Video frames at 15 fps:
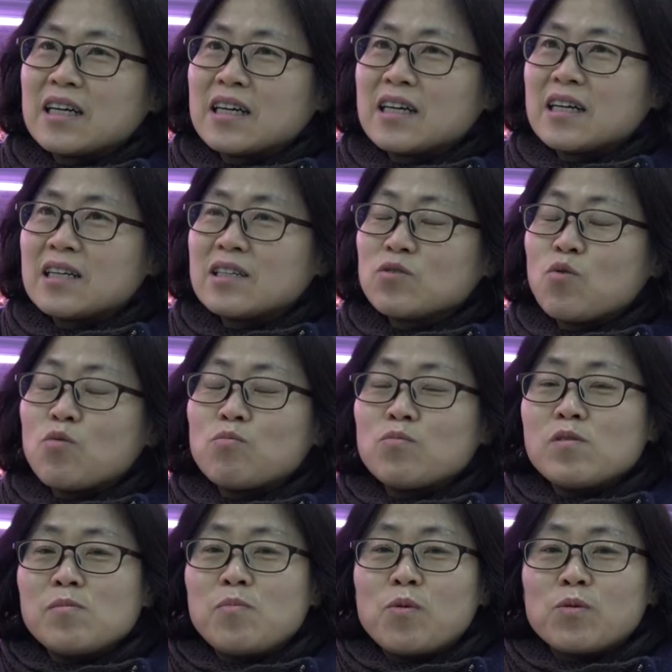어,
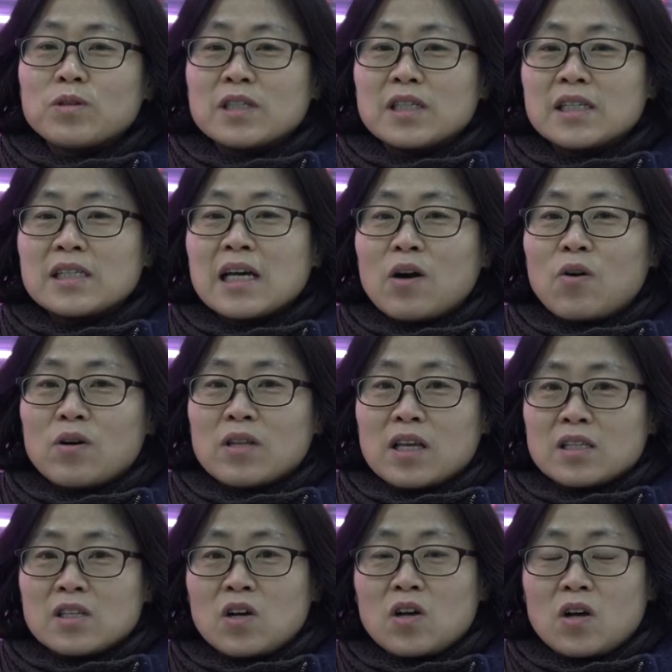동물 복지
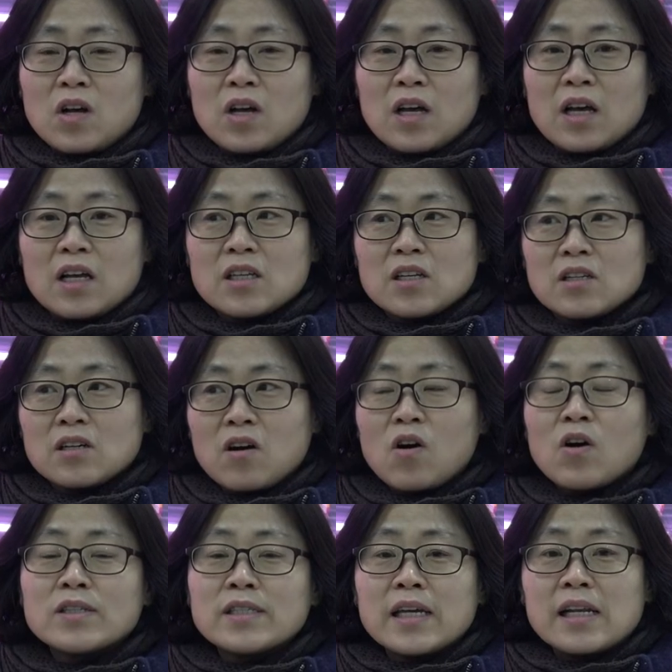차원에서
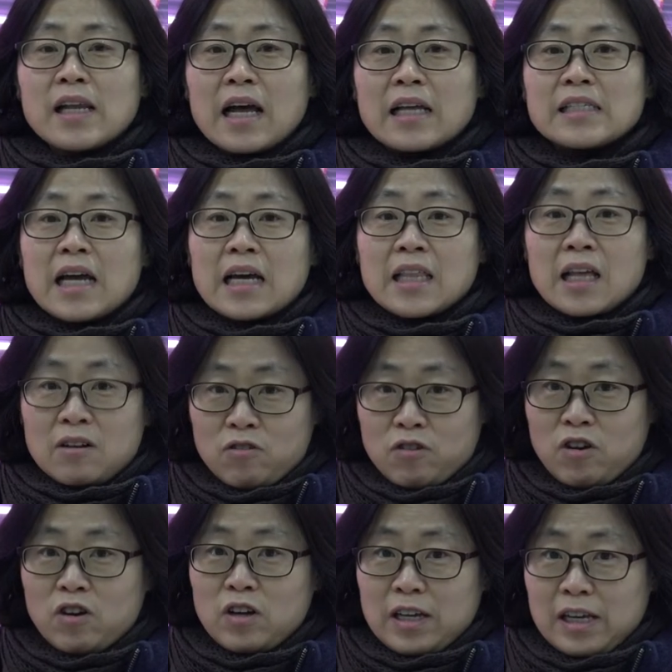거세를 하지
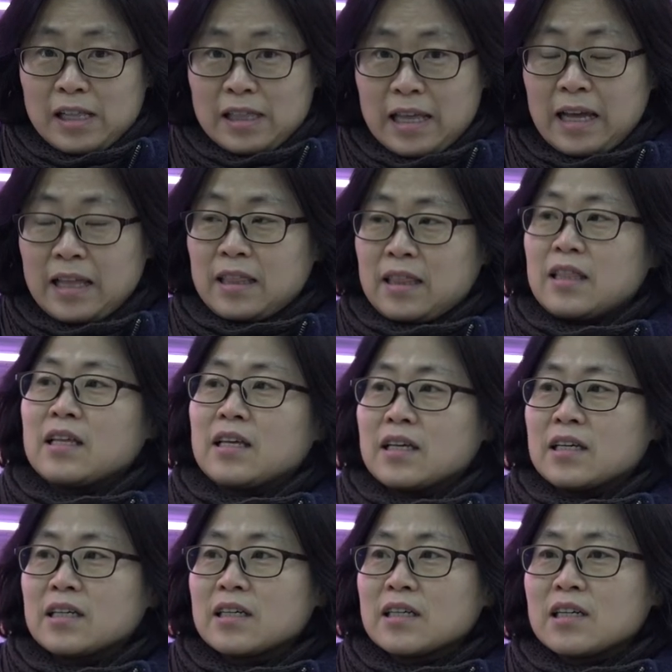않았고요. 일단
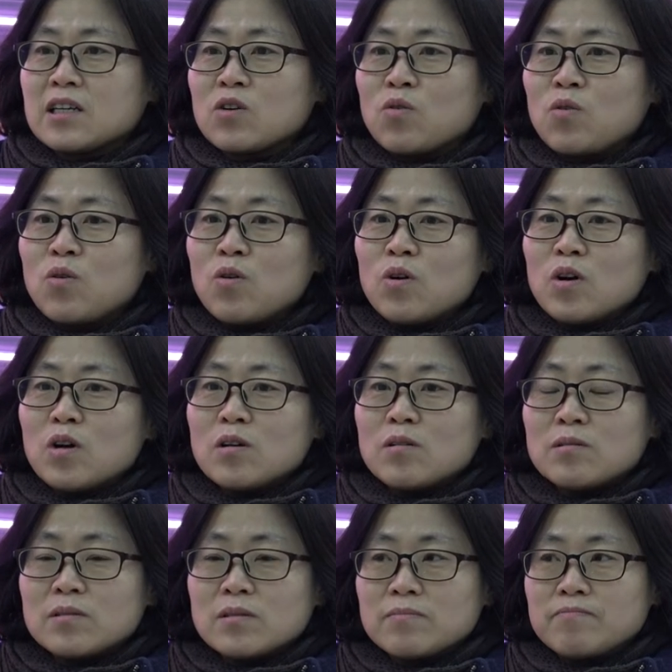그리고
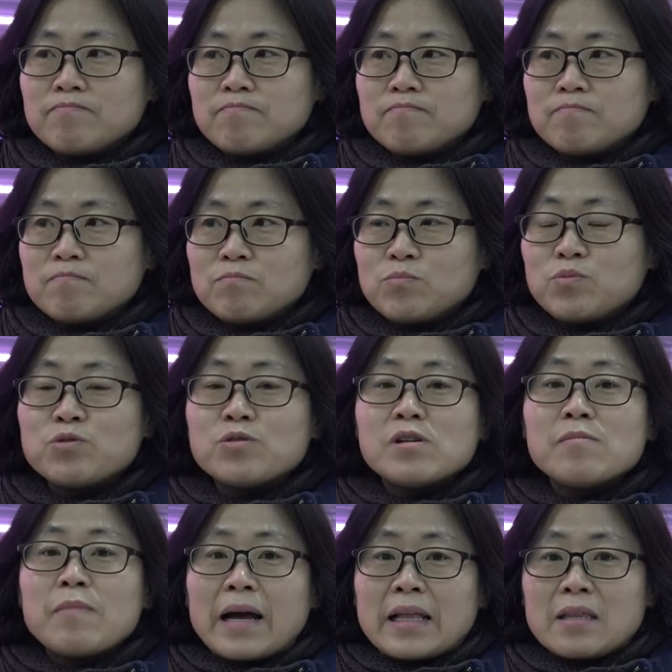음,
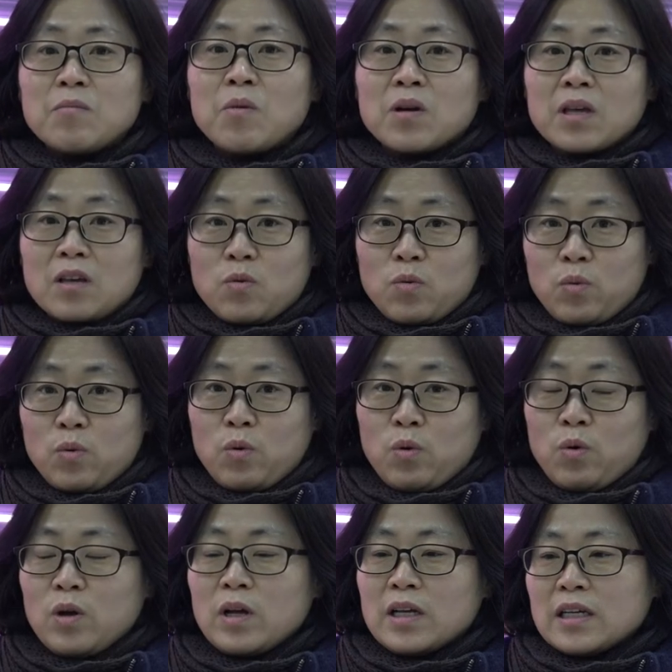풀을 많이
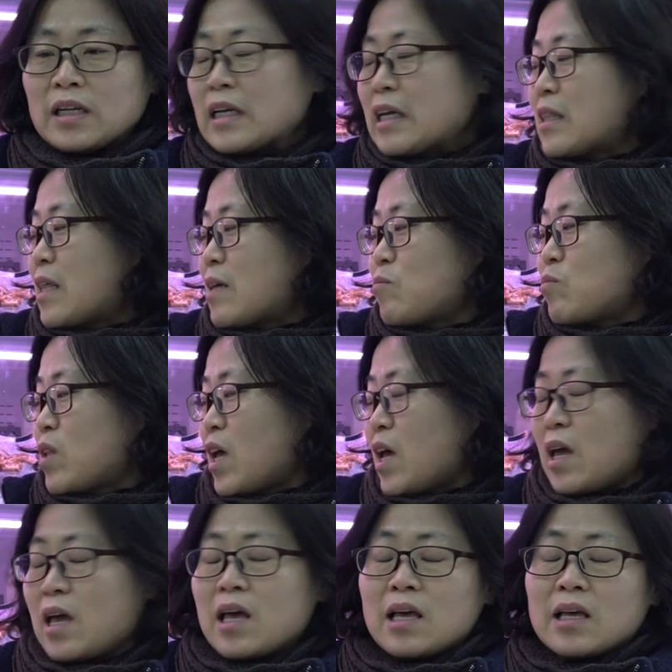먹이고 그렇기
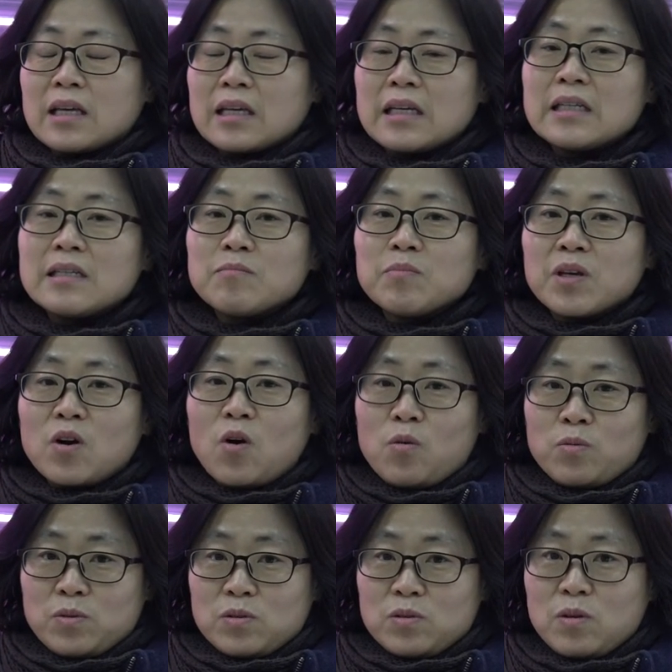때문에 기름기가
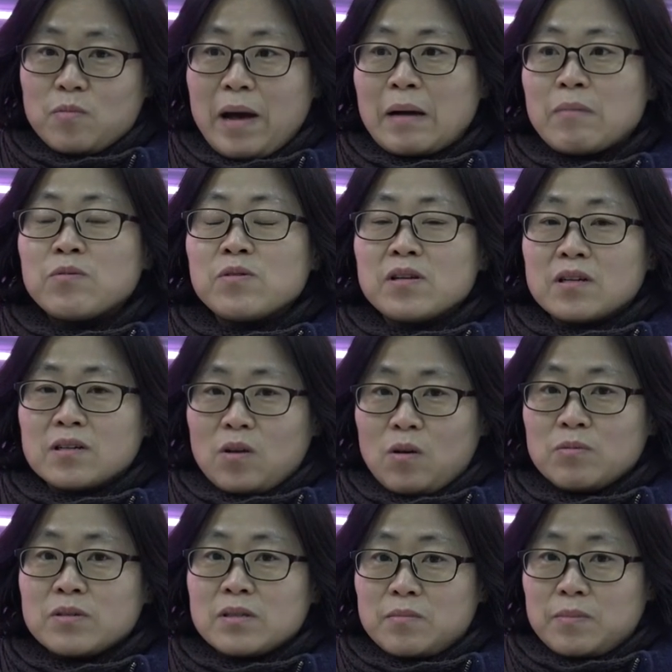없어서 마블링은
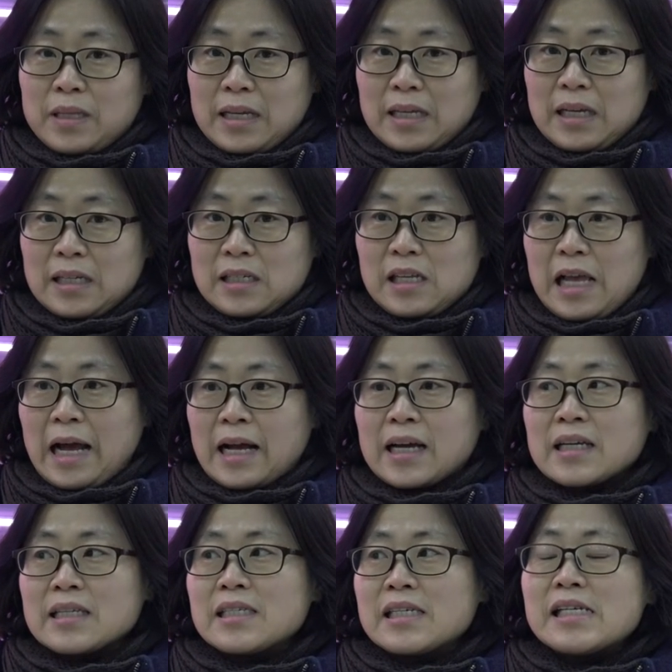없습니다. 사실
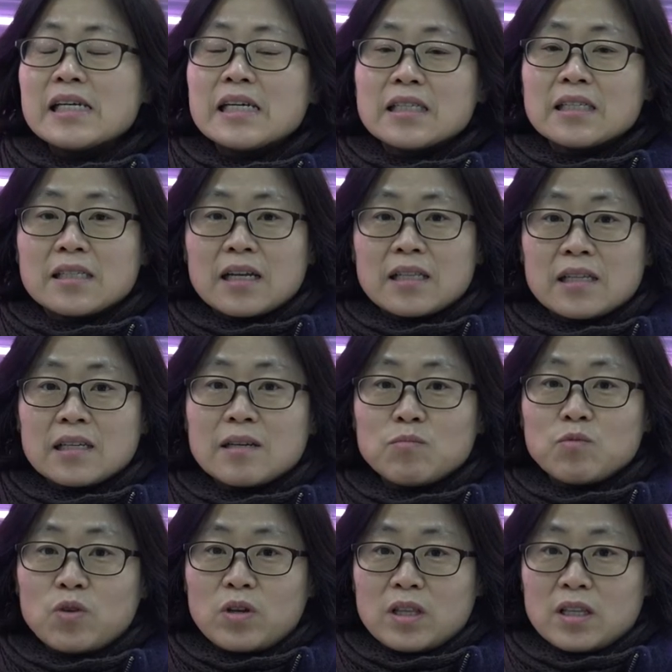약간 질긴 듯한
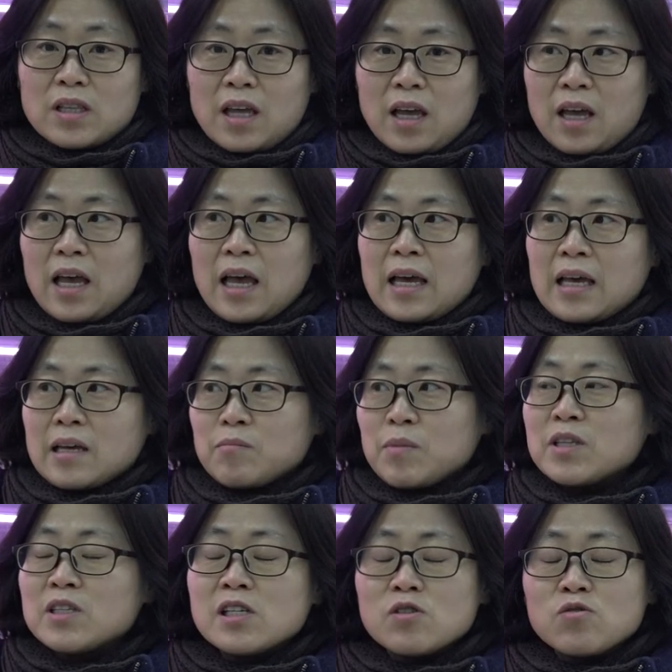느낌도 있는데
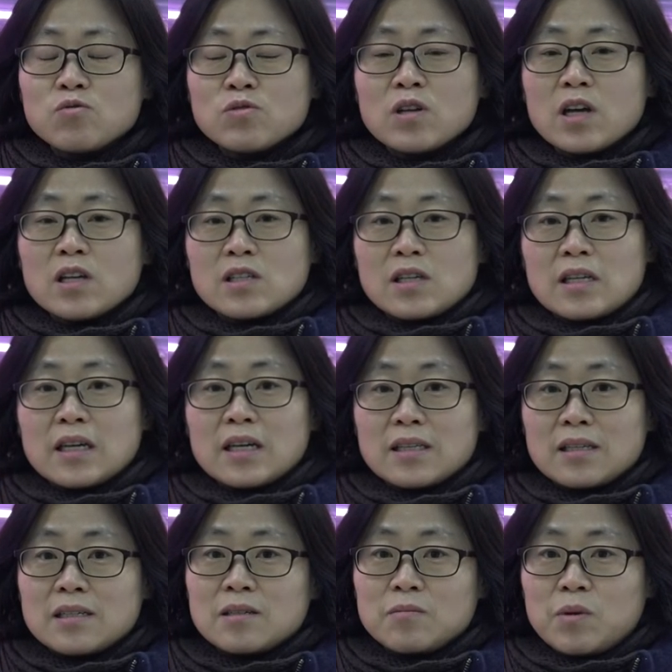며칠 숙성해서
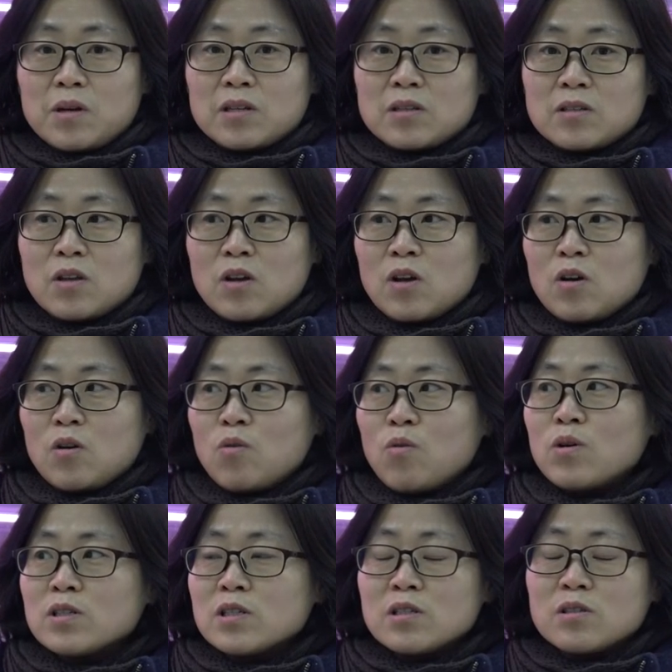이렇게 드시면
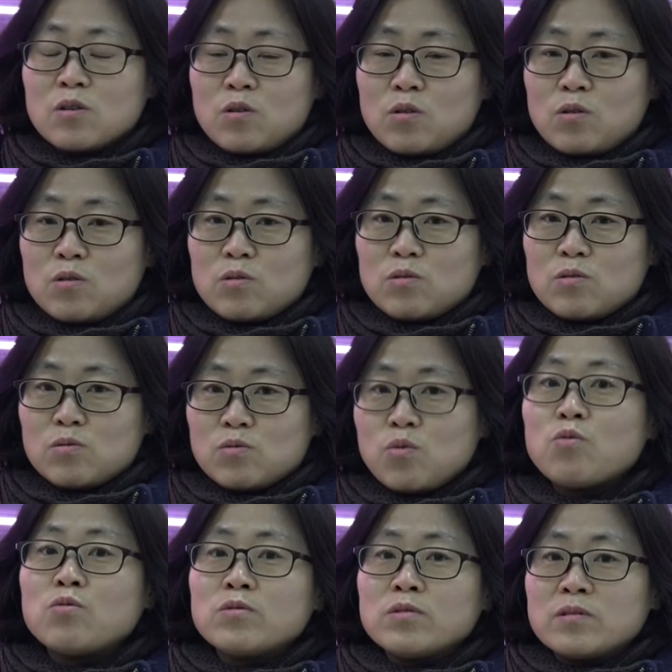훨씬 더
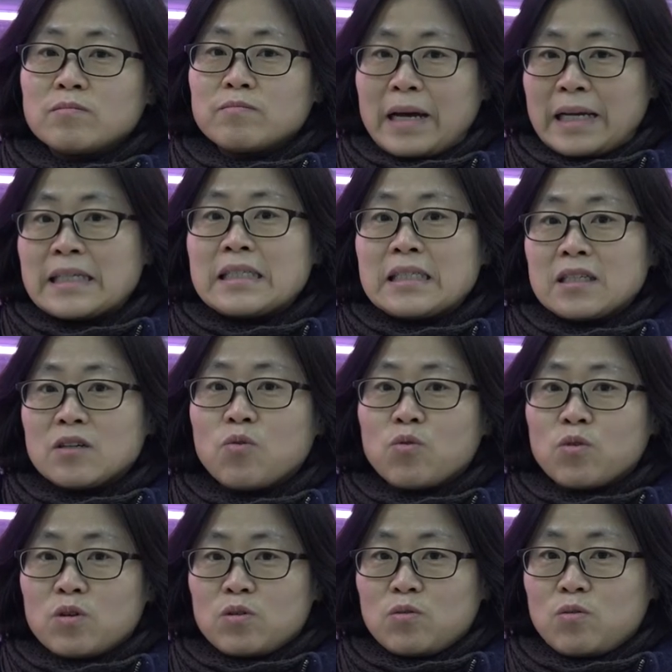좋은 맛있는
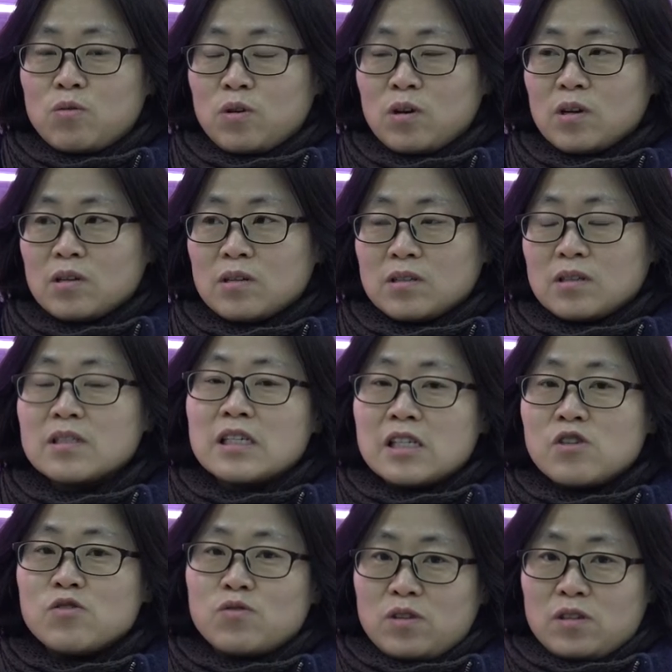고기로
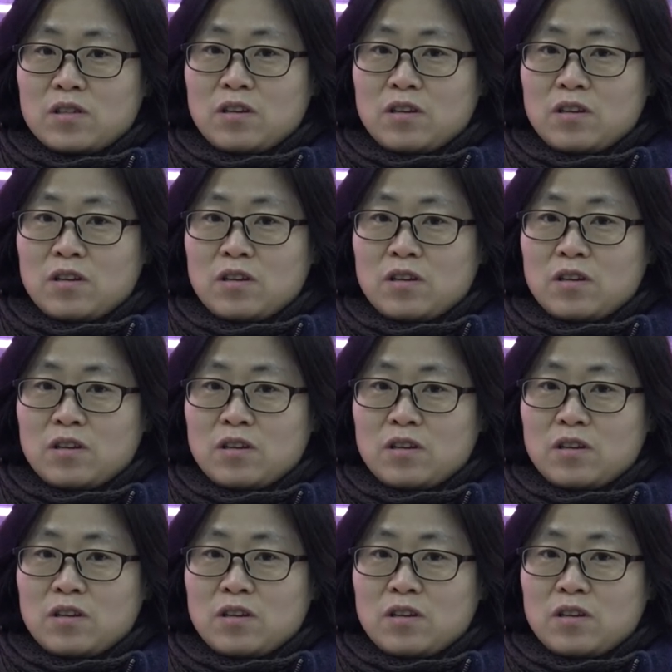드실 수